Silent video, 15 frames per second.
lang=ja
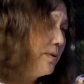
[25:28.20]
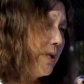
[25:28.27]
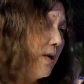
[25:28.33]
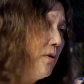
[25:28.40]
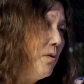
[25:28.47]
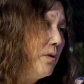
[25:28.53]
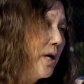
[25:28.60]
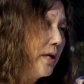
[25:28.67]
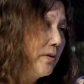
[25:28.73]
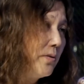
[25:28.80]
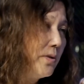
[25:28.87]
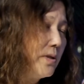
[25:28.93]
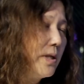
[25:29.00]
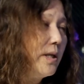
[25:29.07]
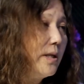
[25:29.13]
音楽を
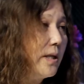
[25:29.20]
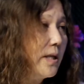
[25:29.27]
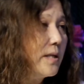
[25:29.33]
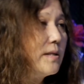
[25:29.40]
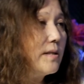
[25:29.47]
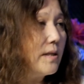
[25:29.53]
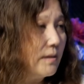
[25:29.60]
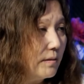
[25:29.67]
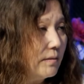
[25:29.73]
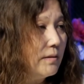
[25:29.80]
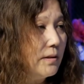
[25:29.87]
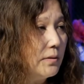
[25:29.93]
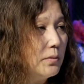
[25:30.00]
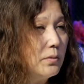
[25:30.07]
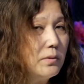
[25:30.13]
つけてらっしゃるっ
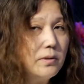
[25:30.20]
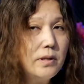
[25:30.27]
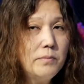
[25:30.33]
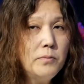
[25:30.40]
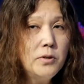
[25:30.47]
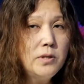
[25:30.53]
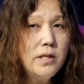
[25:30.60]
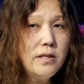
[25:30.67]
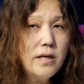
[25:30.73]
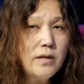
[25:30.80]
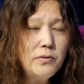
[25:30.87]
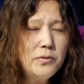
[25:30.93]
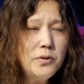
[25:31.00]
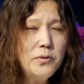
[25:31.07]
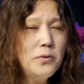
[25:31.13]
ていうことで、もうあ
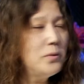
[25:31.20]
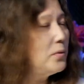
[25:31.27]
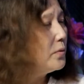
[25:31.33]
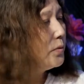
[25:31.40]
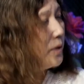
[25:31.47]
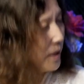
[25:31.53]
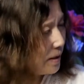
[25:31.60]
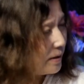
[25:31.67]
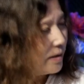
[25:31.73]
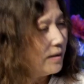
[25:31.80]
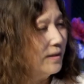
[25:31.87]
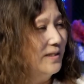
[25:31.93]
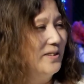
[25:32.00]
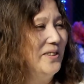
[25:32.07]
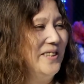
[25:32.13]
の両方ねあ
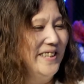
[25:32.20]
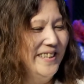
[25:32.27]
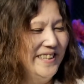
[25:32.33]
ので